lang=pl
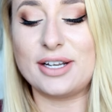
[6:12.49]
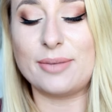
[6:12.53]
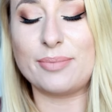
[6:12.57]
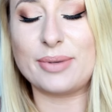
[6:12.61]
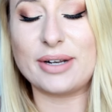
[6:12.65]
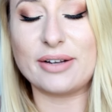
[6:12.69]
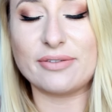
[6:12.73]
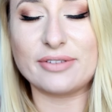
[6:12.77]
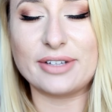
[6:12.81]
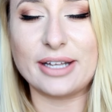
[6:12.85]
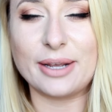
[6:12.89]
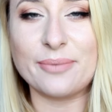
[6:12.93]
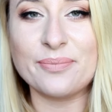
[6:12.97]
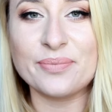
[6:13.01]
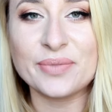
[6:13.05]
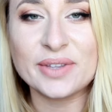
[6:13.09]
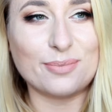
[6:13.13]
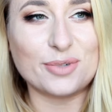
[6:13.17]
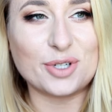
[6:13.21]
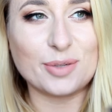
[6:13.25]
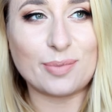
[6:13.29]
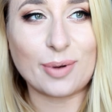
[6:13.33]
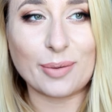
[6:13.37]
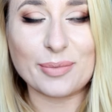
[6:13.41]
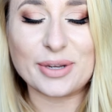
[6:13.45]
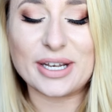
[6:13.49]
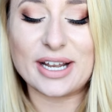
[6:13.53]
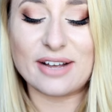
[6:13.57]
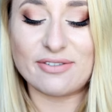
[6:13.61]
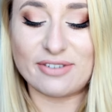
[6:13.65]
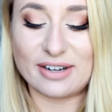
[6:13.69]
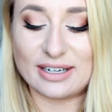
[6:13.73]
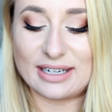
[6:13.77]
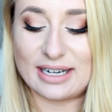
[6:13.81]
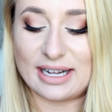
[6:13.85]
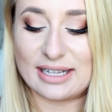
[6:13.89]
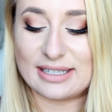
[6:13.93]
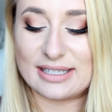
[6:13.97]
Naprawdę przypomina
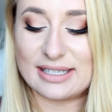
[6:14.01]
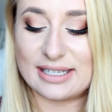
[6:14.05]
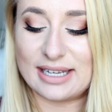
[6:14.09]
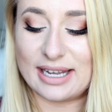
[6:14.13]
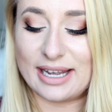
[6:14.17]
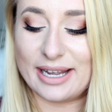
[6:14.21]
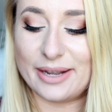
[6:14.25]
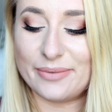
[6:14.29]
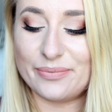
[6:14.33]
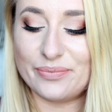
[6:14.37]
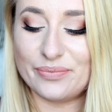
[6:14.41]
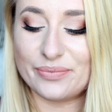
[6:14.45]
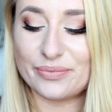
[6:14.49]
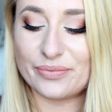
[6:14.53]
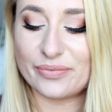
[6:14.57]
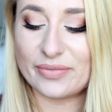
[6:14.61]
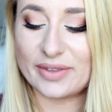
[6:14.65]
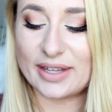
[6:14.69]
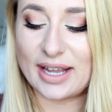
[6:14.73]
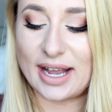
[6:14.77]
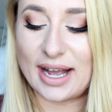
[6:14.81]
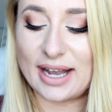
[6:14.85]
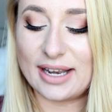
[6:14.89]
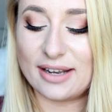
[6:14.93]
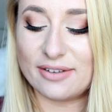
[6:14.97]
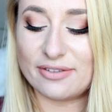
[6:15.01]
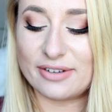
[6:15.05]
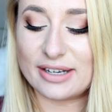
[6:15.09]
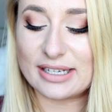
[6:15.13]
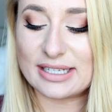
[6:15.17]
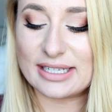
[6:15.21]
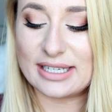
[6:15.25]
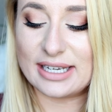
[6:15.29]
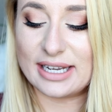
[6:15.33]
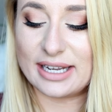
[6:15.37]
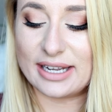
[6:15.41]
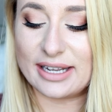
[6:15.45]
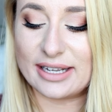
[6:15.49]
wakacje ale
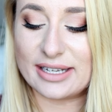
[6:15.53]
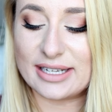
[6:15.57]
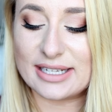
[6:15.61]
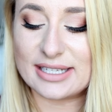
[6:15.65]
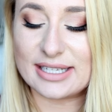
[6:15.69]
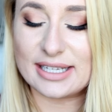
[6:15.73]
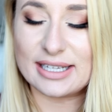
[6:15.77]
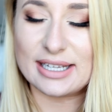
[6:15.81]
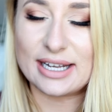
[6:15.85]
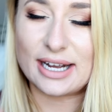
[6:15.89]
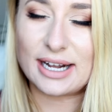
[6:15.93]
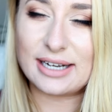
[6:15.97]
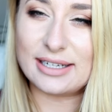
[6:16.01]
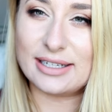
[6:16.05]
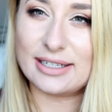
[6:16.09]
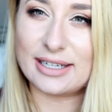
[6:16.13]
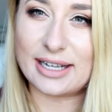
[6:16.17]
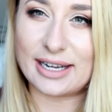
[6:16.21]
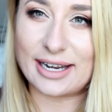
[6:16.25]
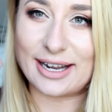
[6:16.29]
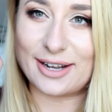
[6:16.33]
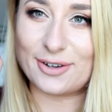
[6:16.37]
właśnie jest idealny na